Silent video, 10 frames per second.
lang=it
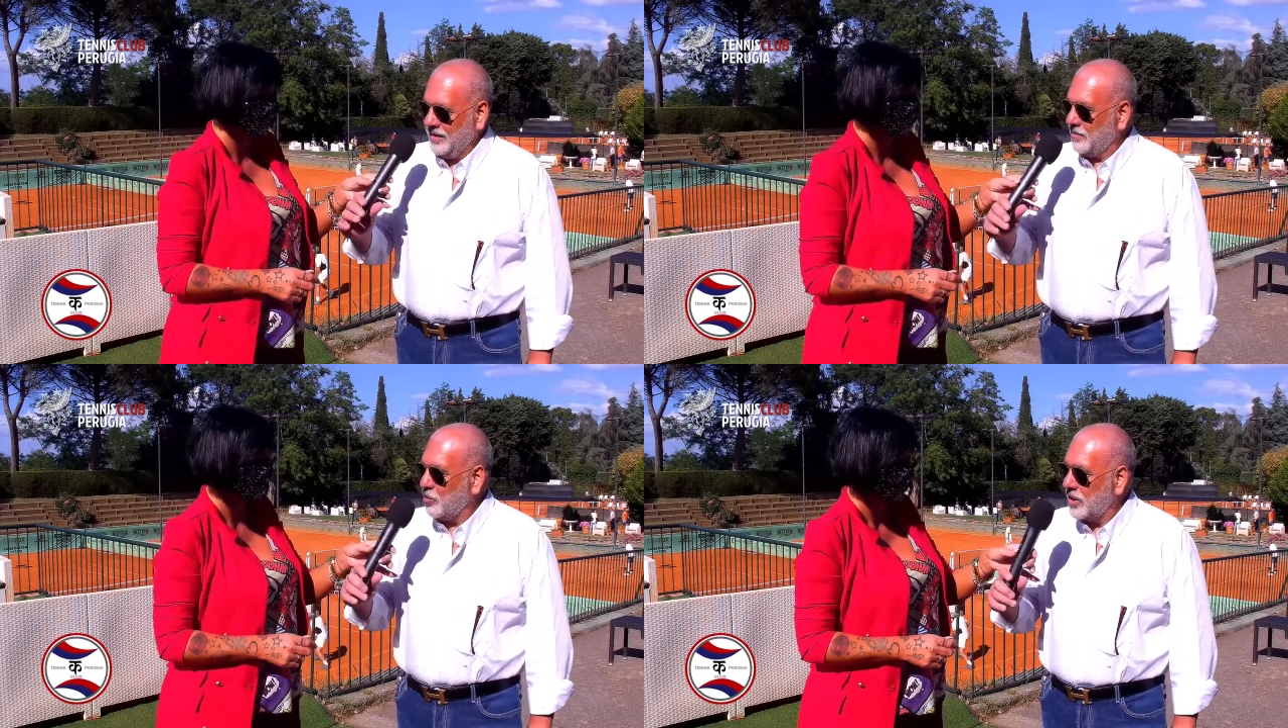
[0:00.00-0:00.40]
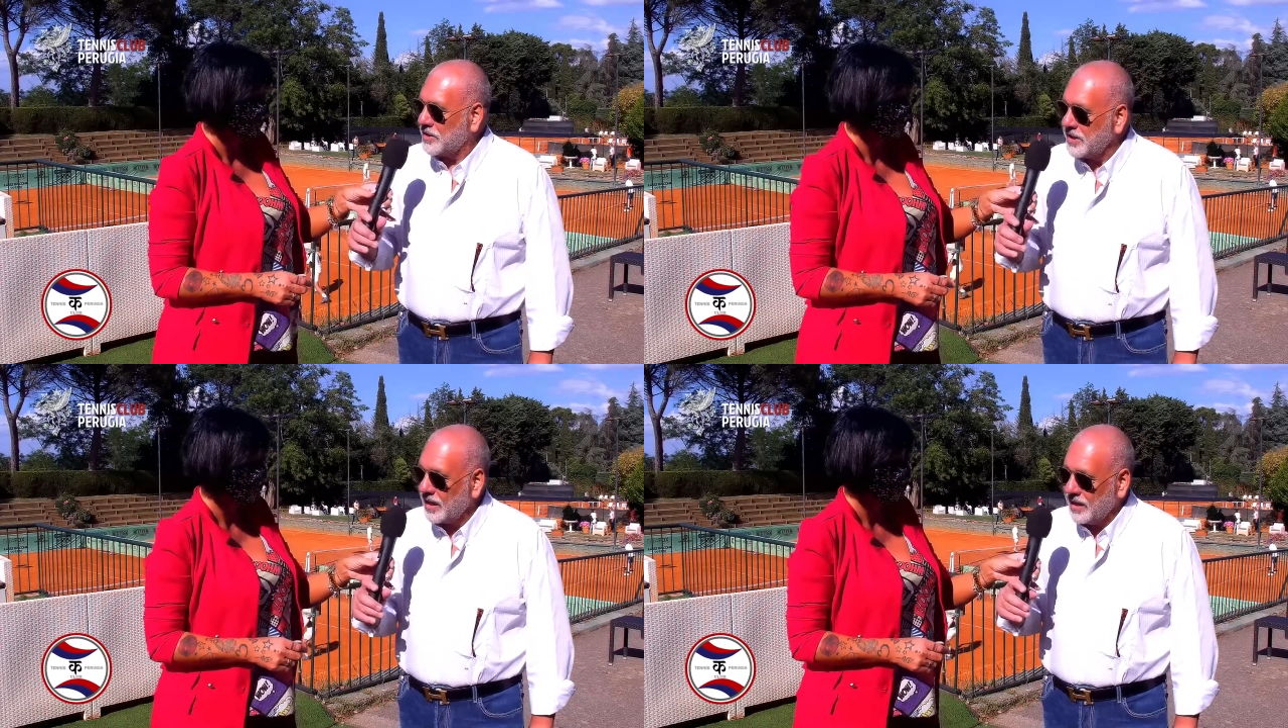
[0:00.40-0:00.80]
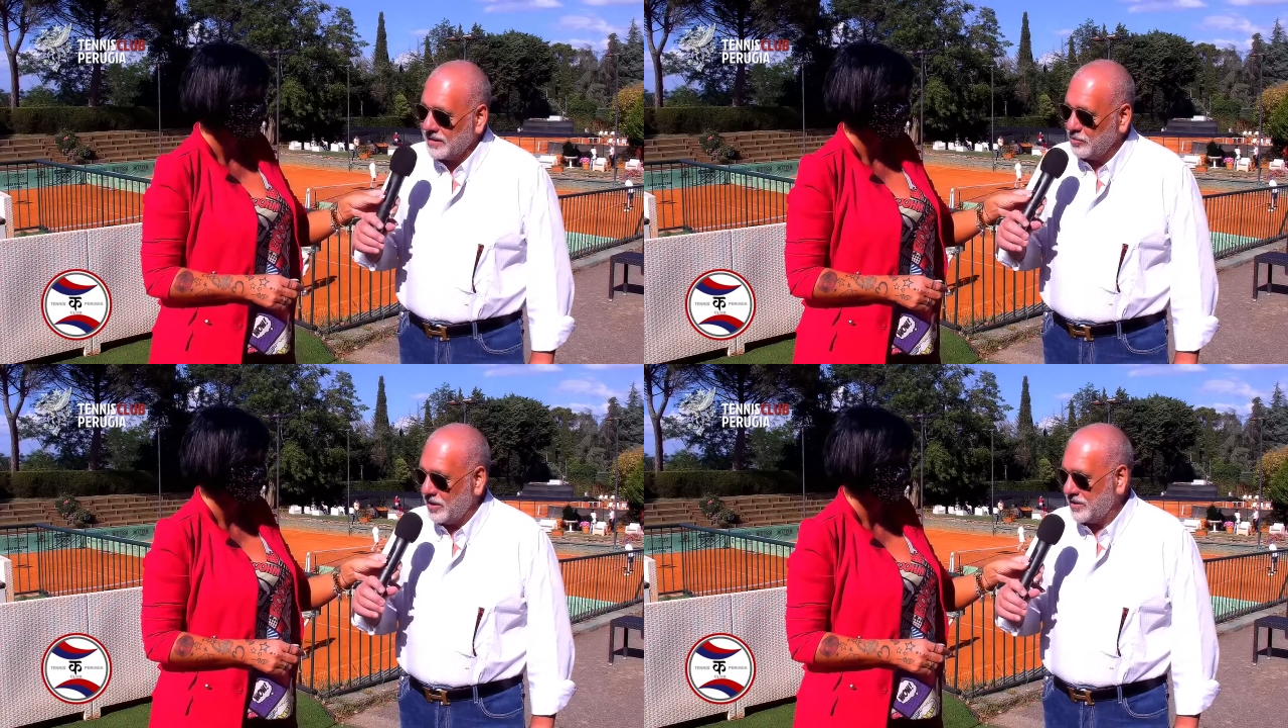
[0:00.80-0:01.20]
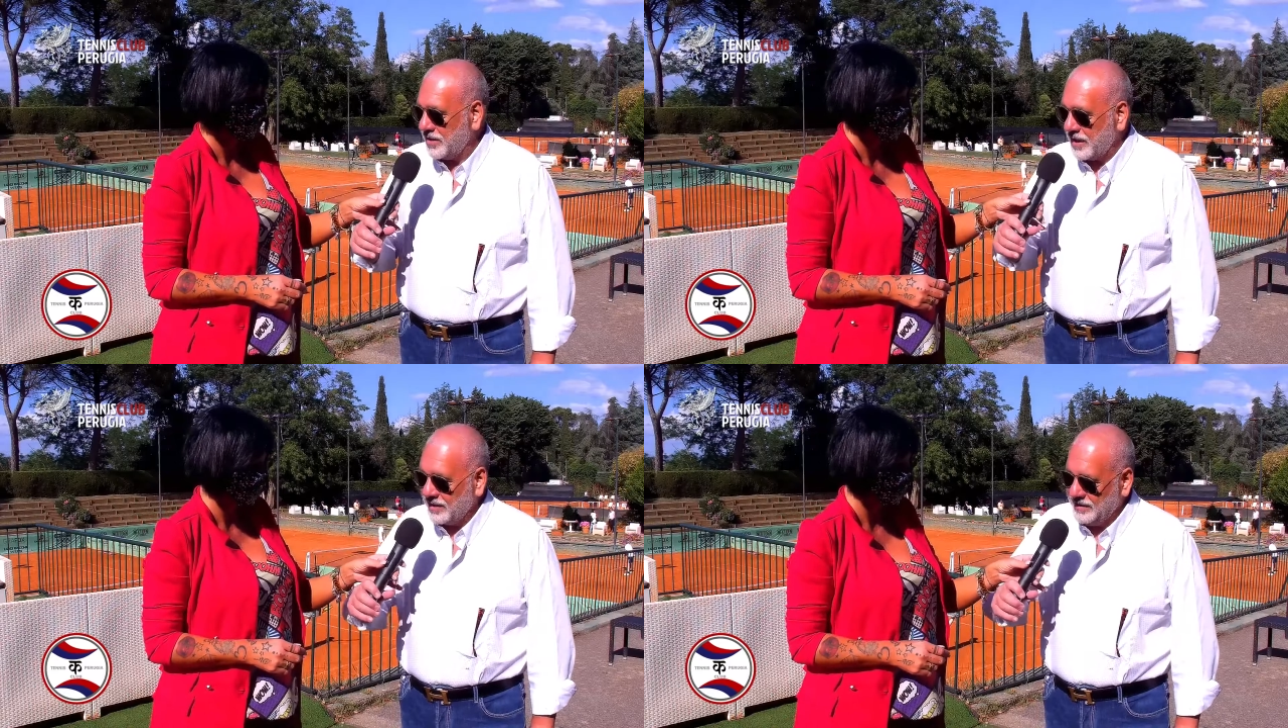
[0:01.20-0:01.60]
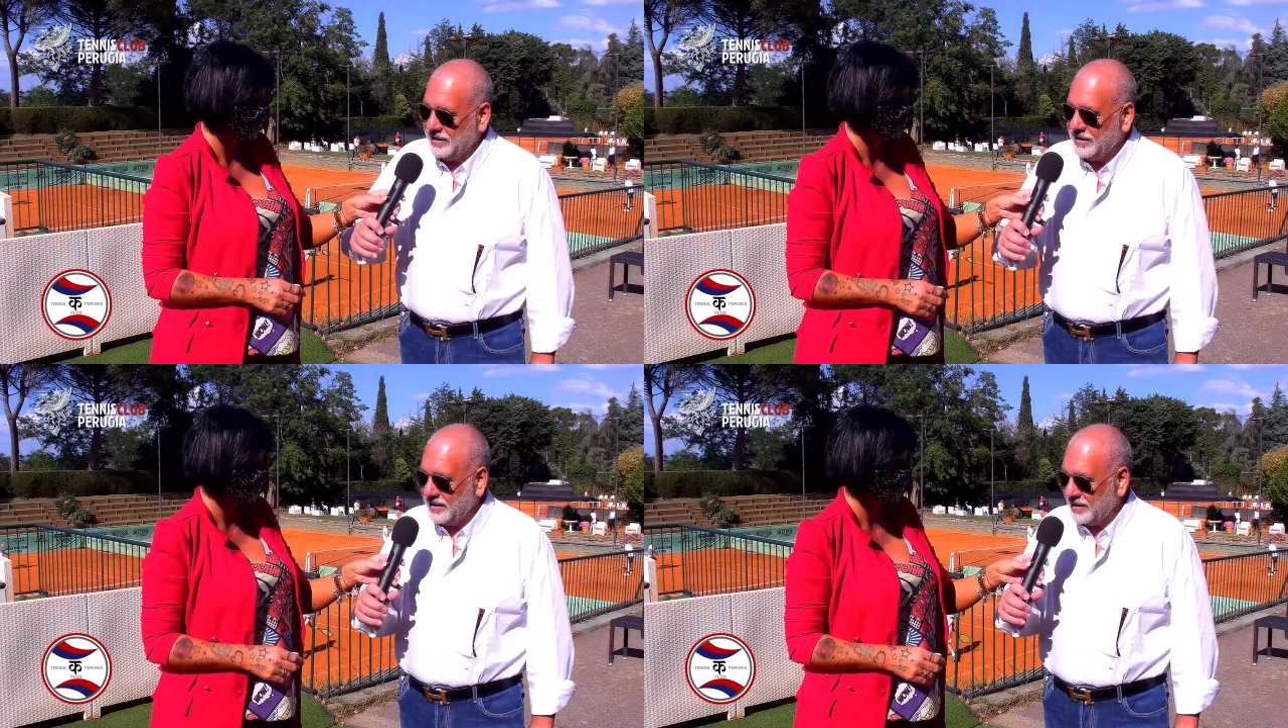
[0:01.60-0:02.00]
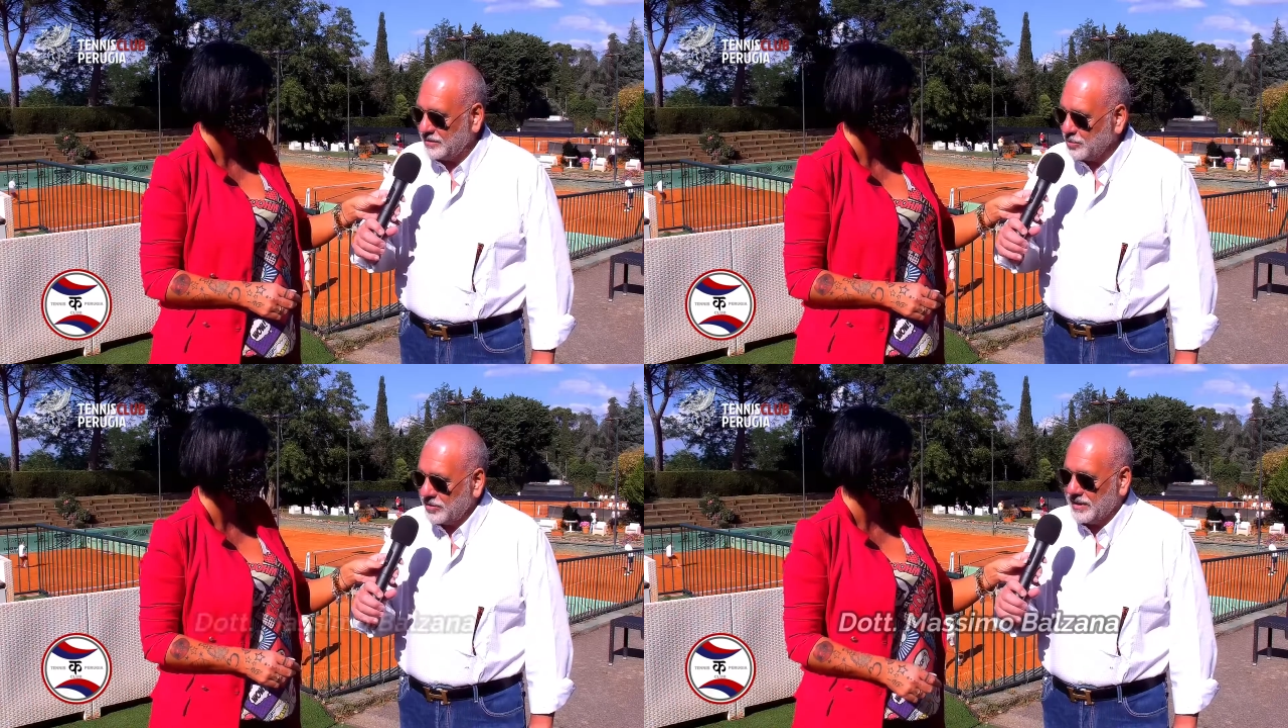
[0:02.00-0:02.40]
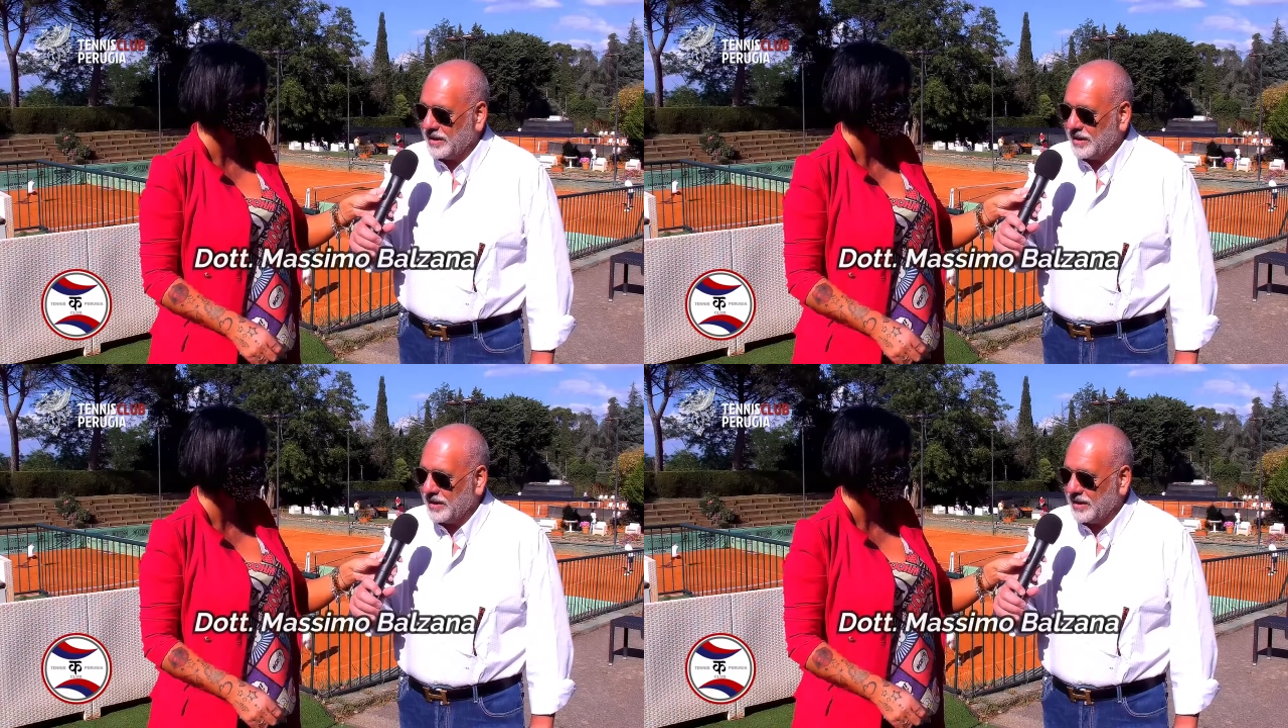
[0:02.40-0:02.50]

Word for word: Buonasera, buonasera eh, a tutti,